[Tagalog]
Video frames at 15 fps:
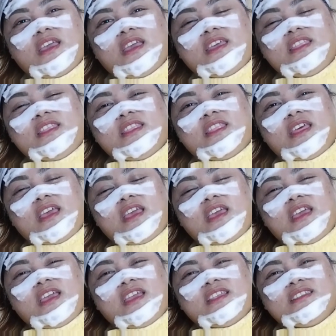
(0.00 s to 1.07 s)
And
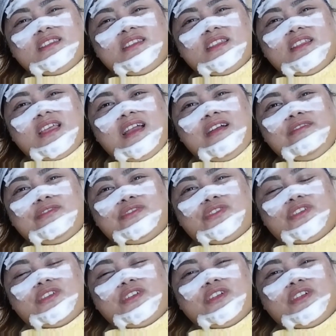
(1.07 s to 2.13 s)
then,
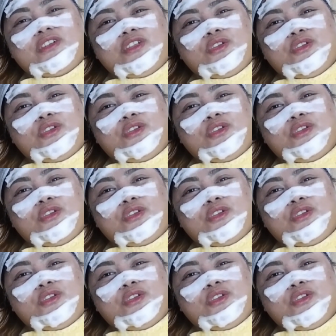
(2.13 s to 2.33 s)
after